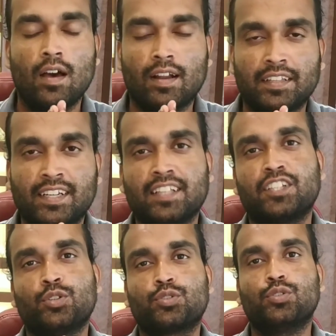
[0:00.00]
राधे
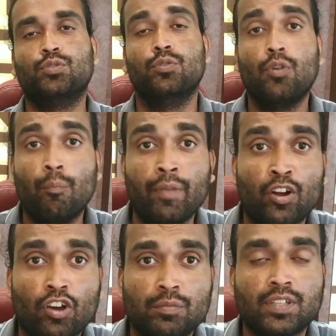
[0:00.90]
राधे दोस्तों
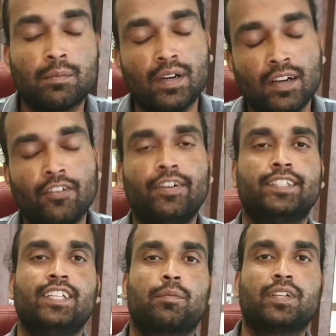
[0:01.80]
मैं गौरव शर्मा
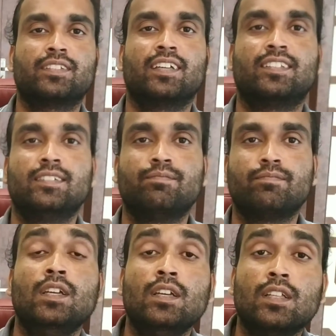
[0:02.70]
फिर से आपके
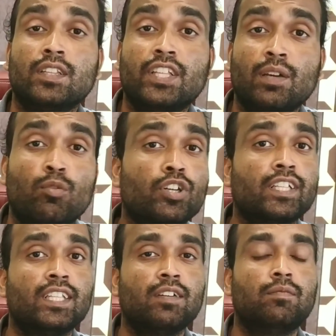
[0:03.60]
साथ देवों
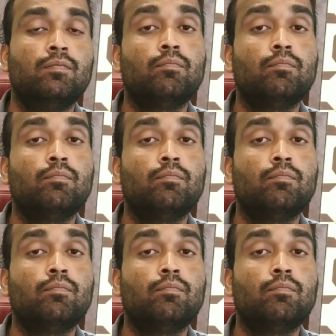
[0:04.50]
के देव